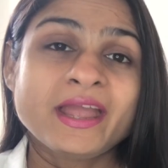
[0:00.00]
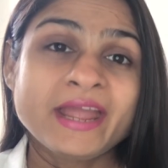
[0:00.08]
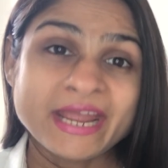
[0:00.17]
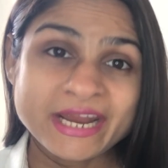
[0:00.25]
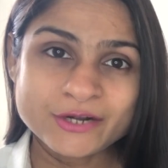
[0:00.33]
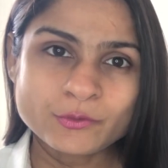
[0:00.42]

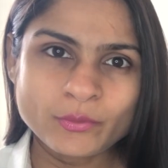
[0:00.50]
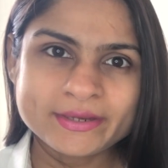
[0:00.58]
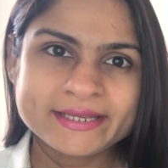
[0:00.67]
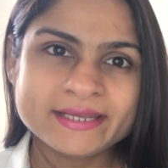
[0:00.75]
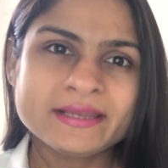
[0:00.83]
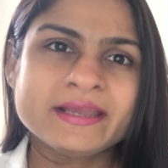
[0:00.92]
हेयर
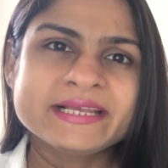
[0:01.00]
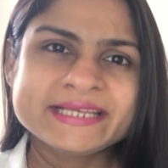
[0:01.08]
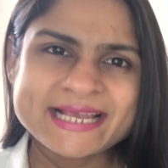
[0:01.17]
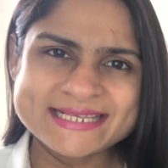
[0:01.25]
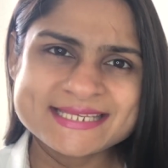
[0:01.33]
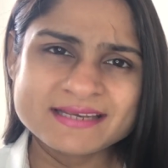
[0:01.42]
ऑयलिंग
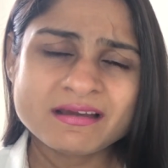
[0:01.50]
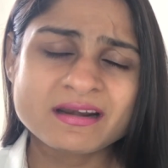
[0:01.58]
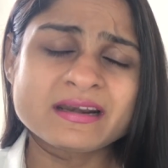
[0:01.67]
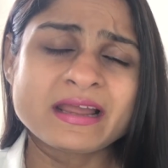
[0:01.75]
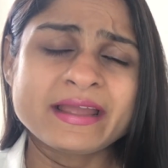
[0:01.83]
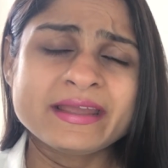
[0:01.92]
कैसे
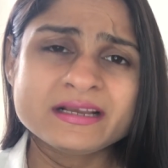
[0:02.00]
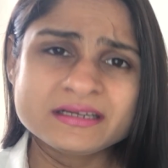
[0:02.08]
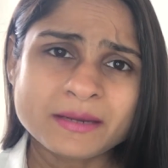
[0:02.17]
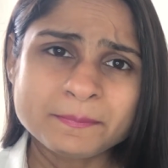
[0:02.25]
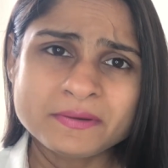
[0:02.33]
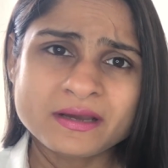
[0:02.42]
करना है
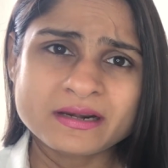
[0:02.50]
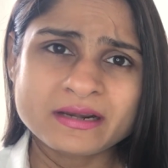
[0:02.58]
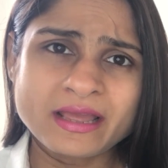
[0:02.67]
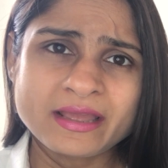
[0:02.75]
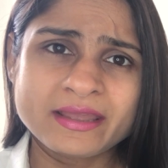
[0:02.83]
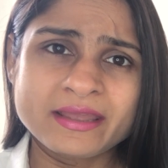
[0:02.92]
कब
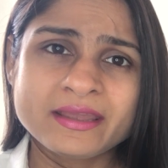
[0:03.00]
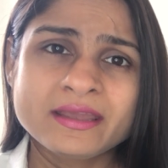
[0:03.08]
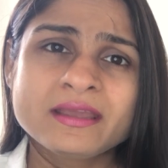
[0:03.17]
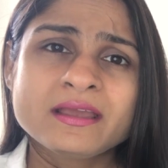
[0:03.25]
करना है